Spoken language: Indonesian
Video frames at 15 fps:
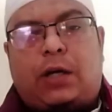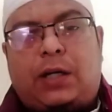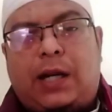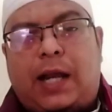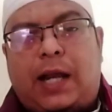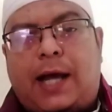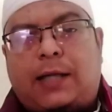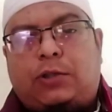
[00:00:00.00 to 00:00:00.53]

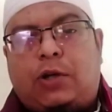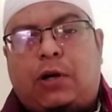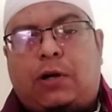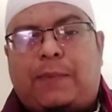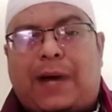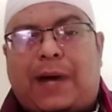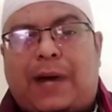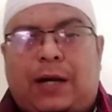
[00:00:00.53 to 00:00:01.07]
Segala
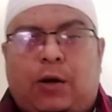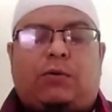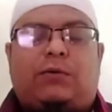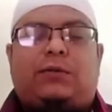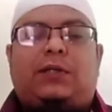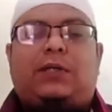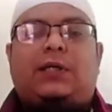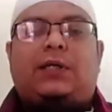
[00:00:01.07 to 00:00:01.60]
sesuatu
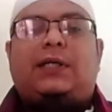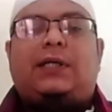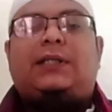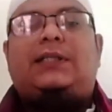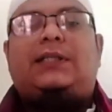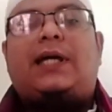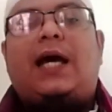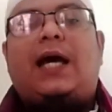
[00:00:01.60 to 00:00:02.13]

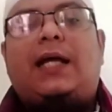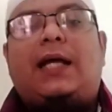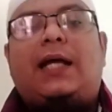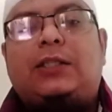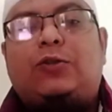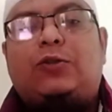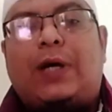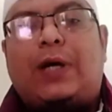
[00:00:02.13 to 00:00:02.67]
yang
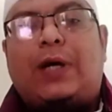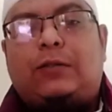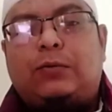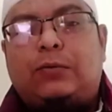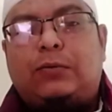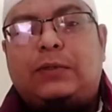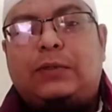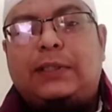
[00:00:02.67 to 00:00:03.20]
tidak
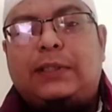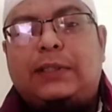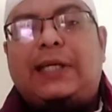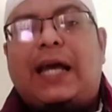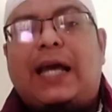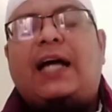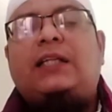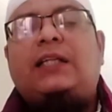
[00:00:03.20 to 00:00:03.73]

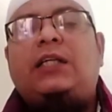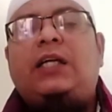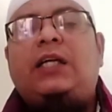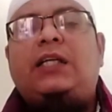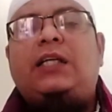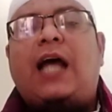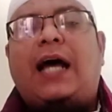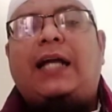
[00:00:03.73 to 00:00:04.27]
didasarkan oleh
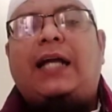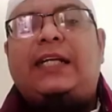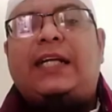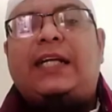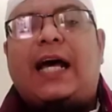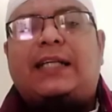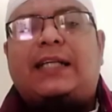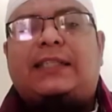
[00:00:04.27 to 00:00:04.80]

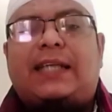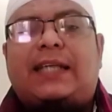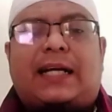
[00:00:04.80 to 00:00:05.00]
ilmu,